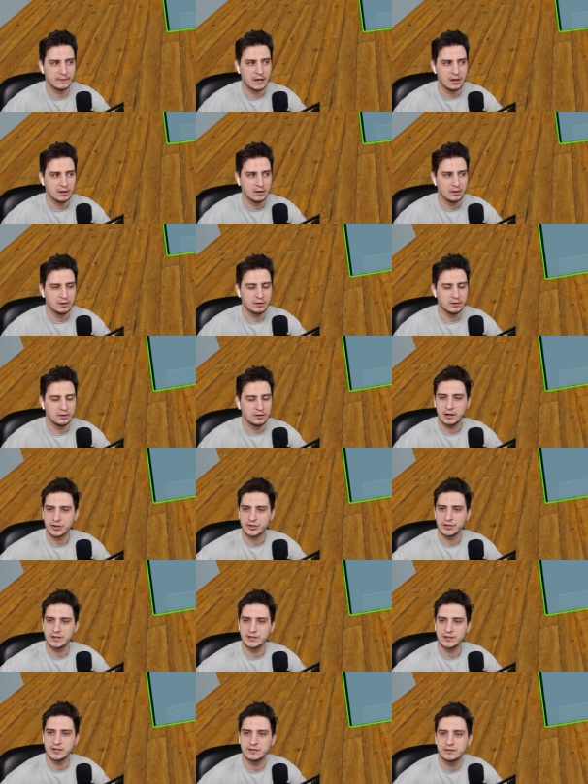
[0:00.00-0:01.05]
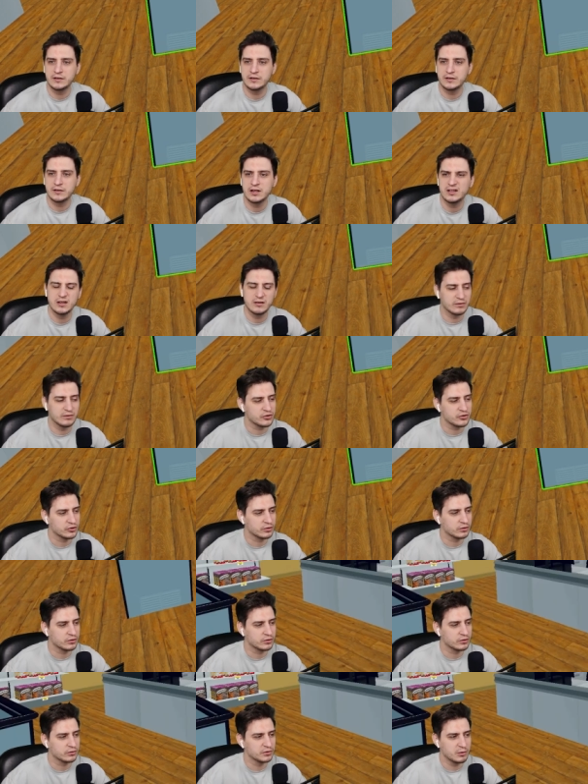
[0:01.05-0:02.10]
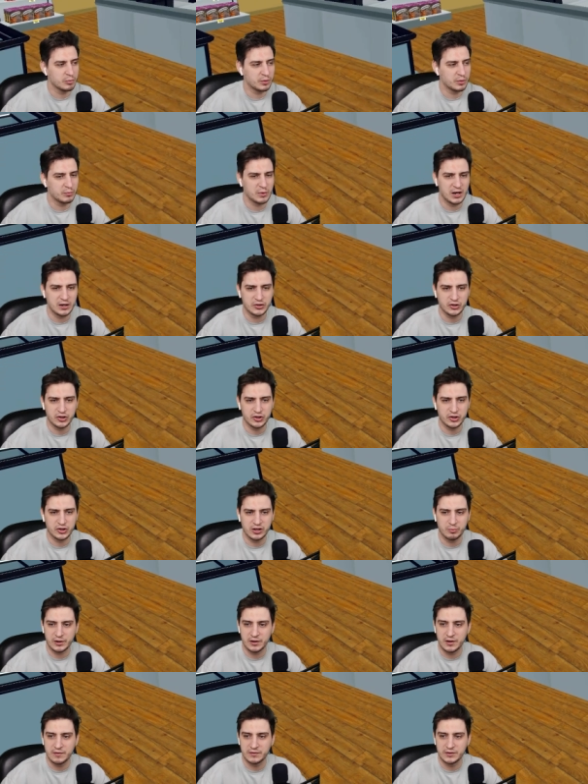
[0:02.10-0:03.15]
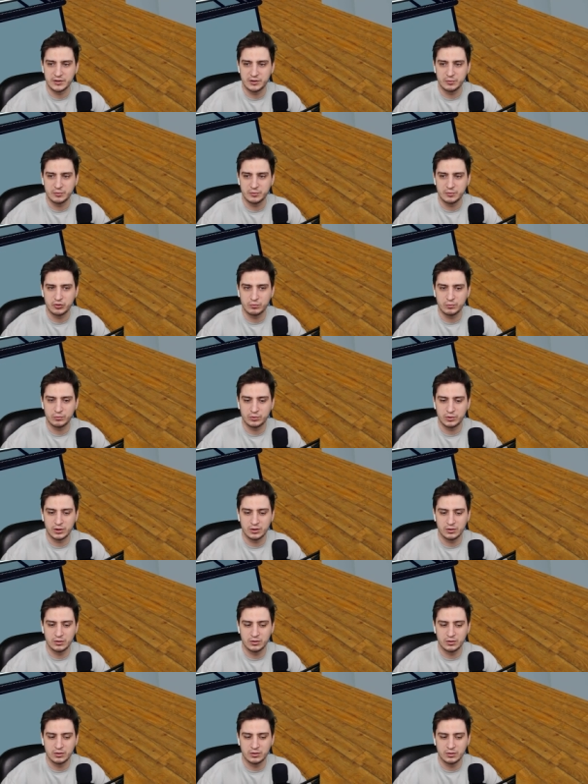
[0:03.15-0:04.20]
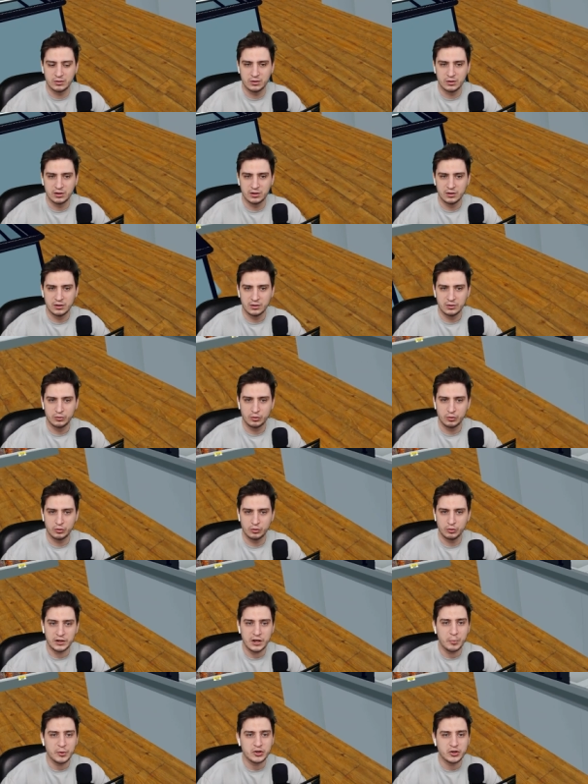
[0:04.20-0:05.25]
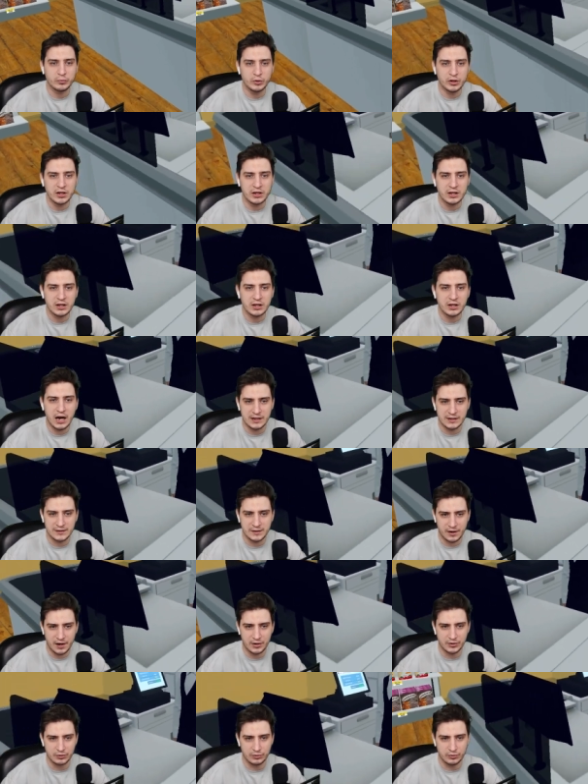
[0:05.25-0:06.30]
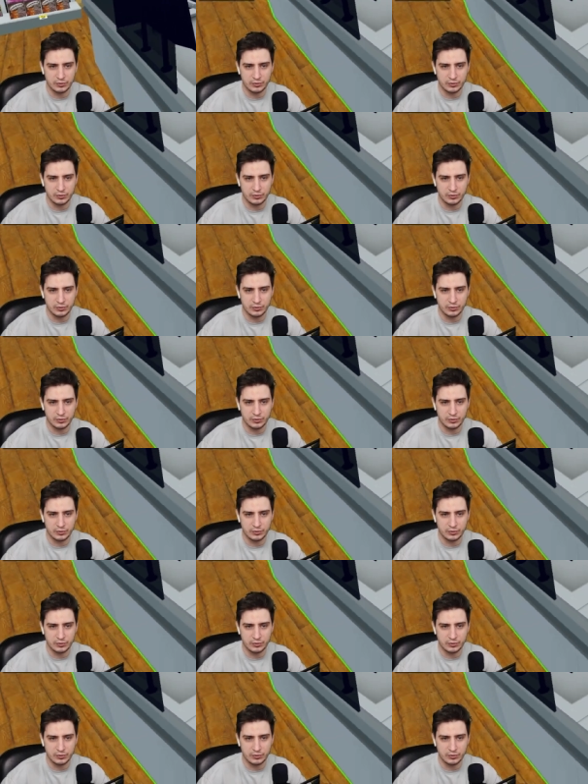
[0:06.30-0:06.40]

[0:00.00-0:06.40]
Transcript: Мне кажется, здесь нет девочек. Ну, типа, мальчики продавцы почему-то. Ну, тогда почему не Галя сразу?